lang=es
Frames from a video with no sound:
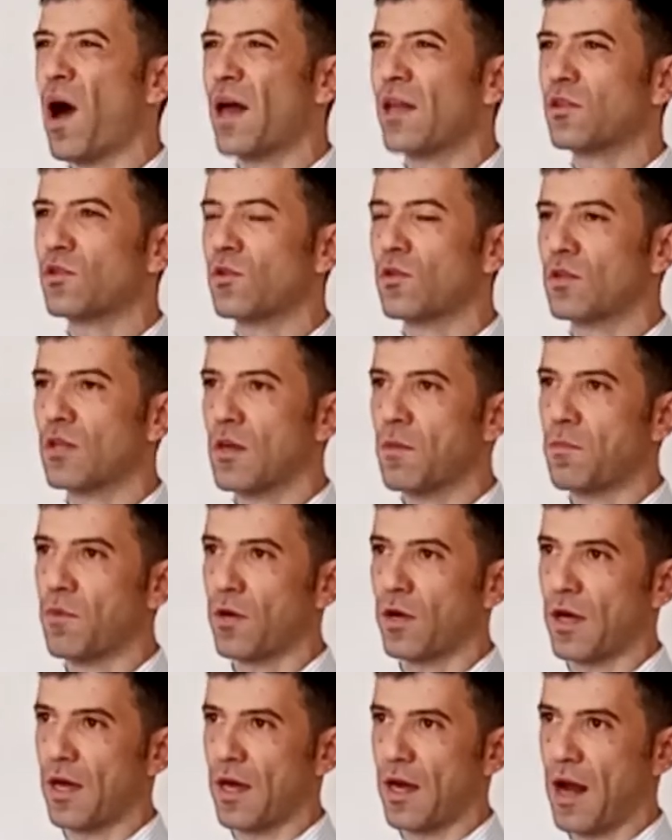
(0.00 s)
cuánto
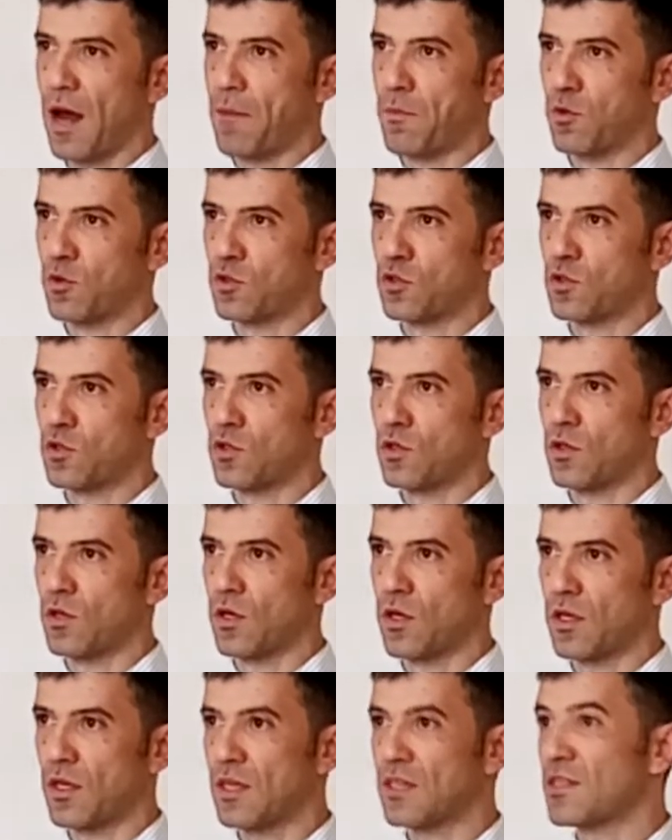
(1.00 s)
tiempo queramos,
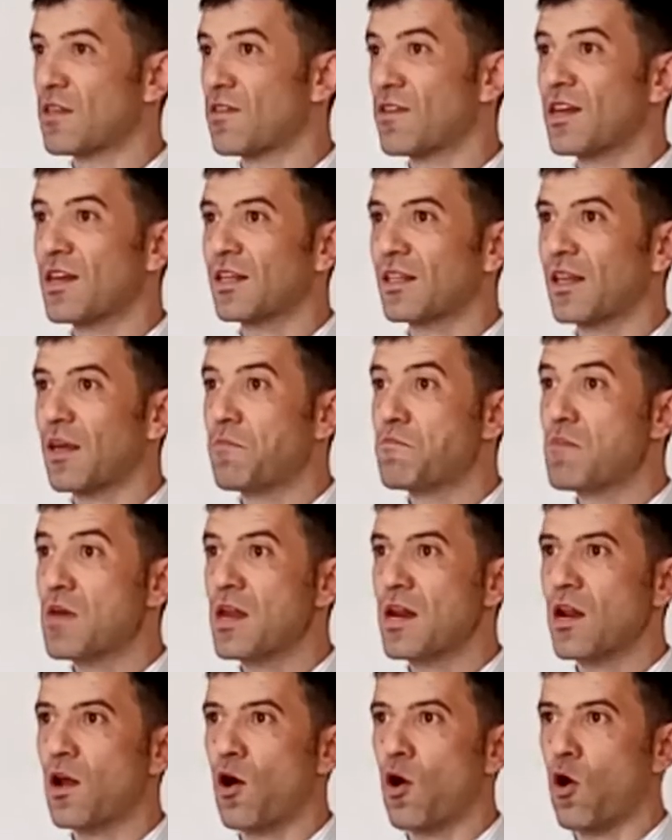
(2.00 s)
que es decir,
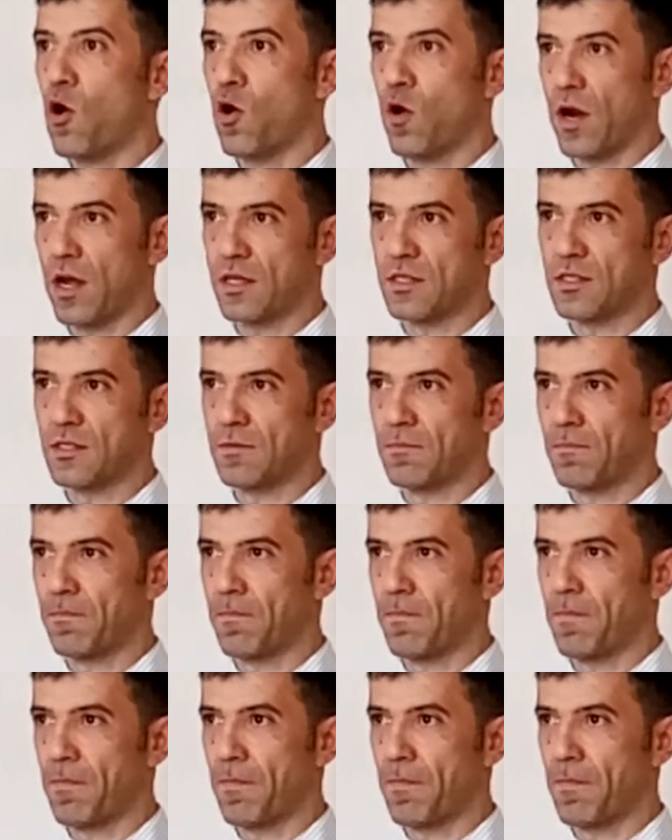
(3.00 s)
también horas.